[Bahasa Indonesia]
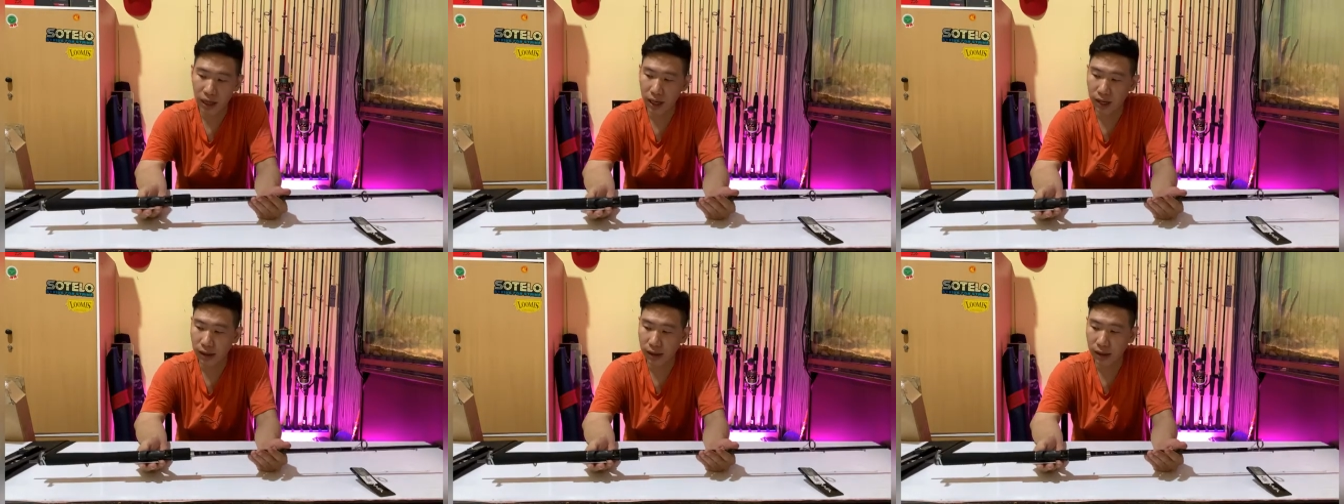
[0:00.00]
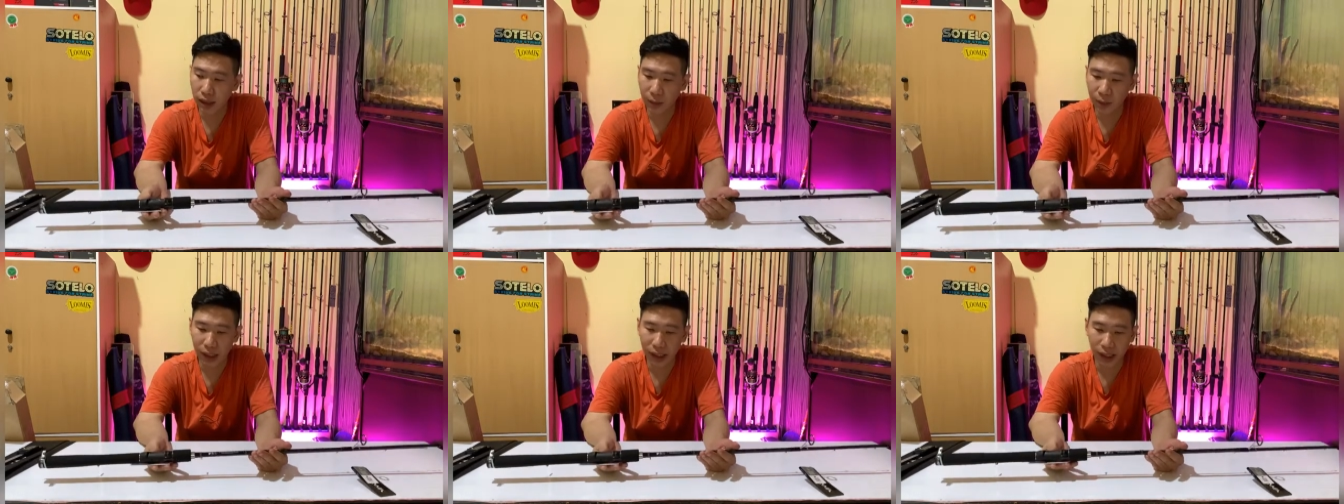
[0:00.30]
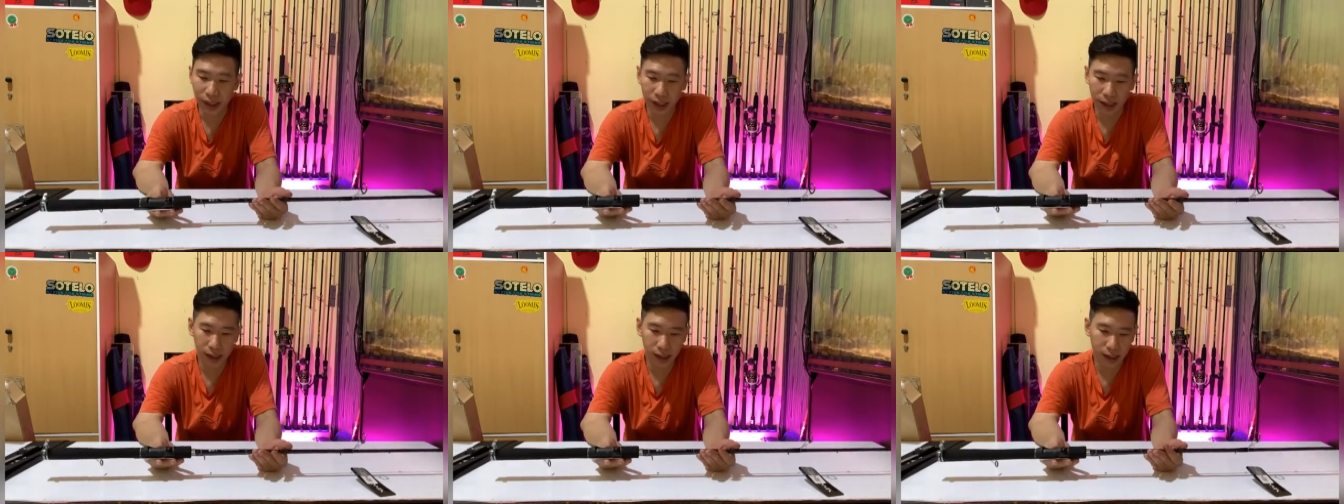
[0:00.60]
ya sahabat
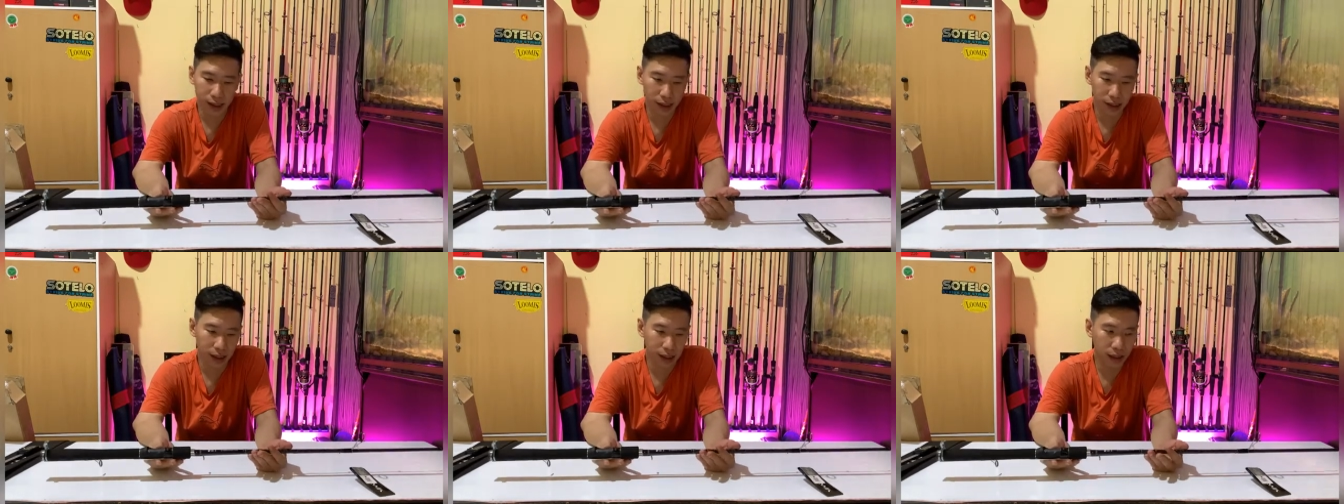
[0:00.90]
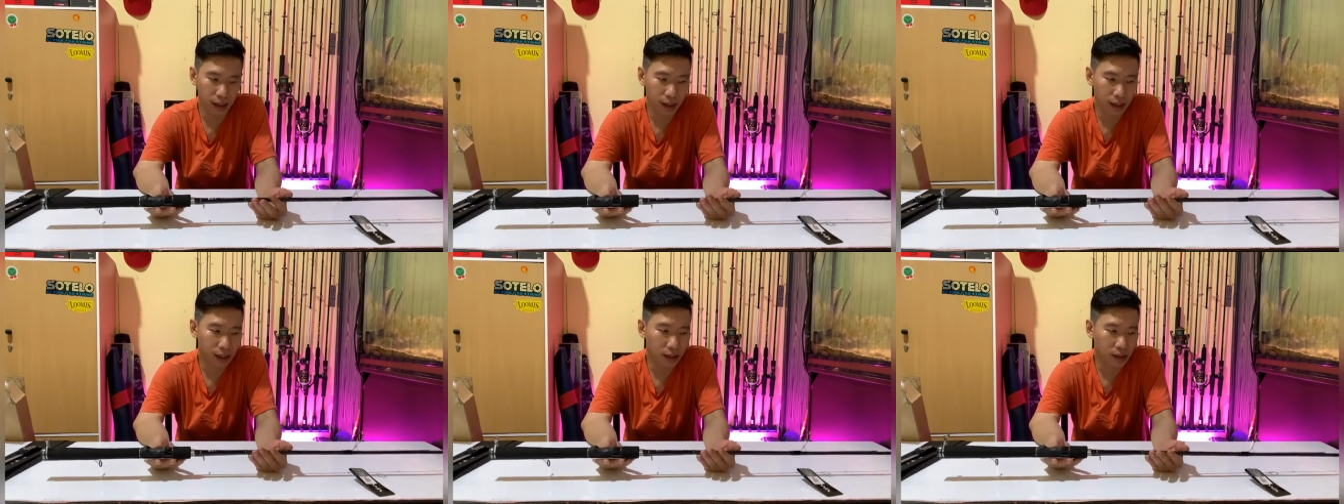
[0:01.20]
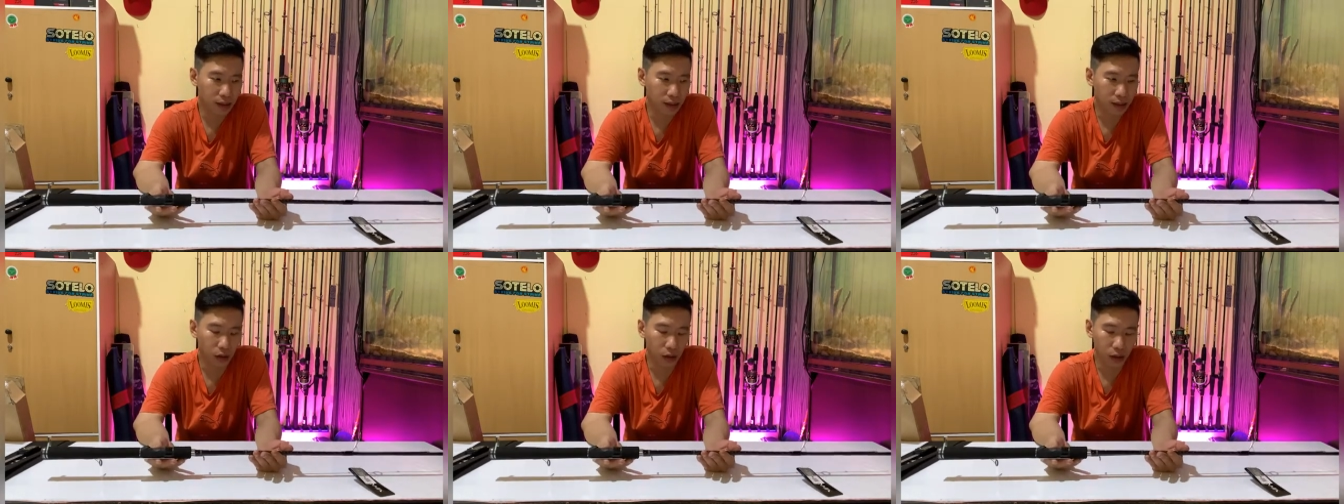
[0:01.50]
angler jadi
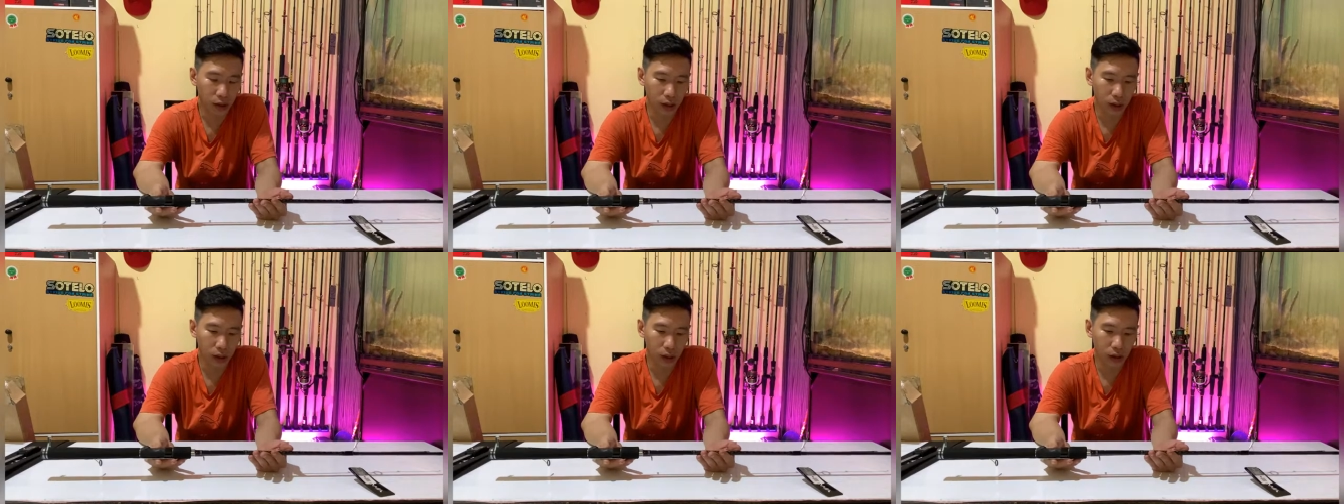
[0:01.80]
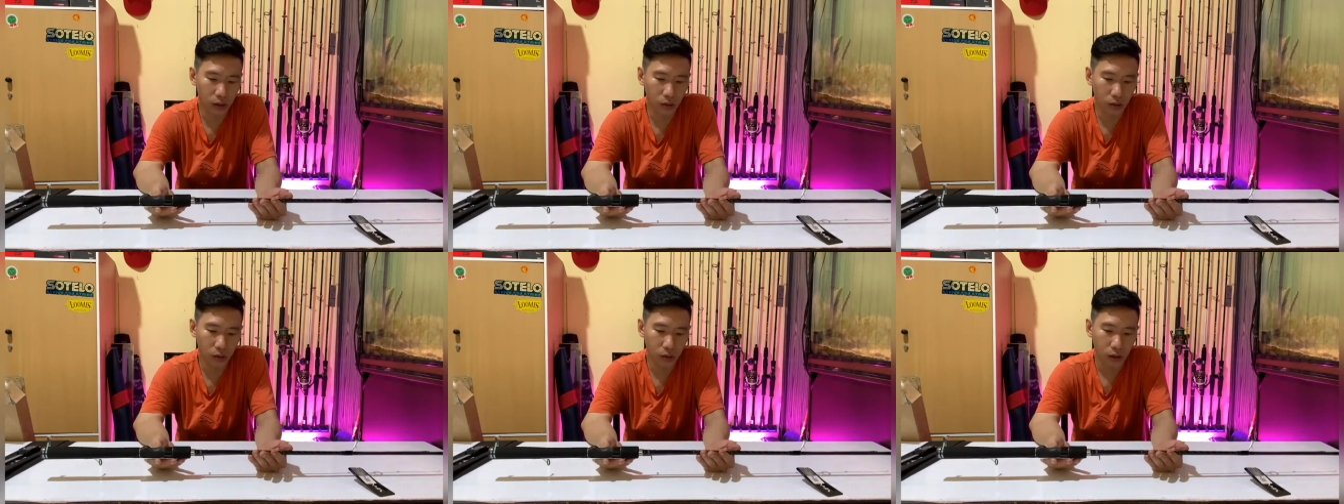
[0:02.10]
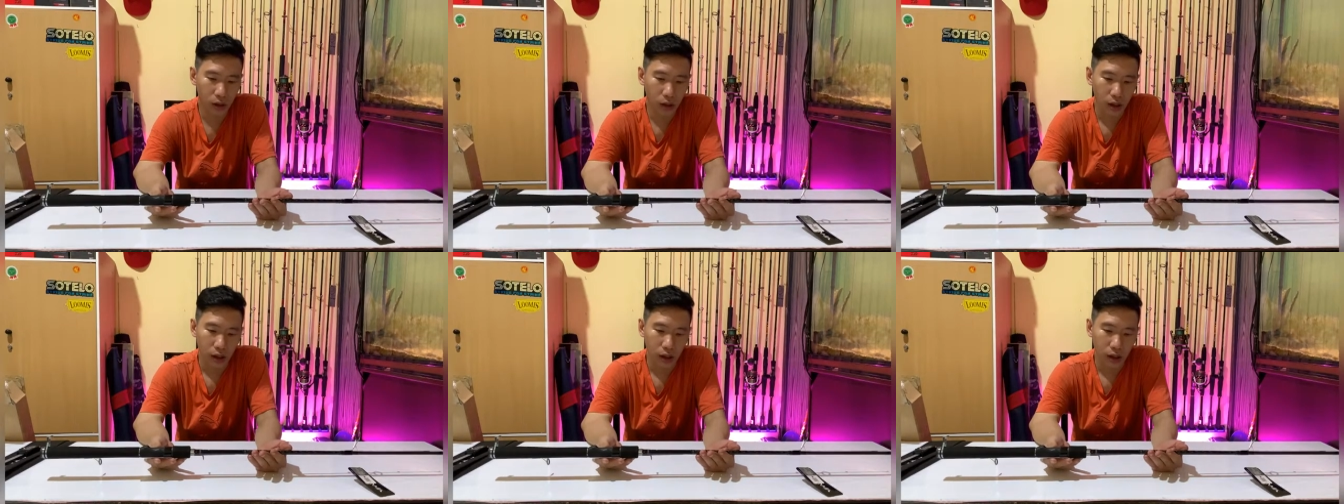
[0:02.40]
kita stoknya itu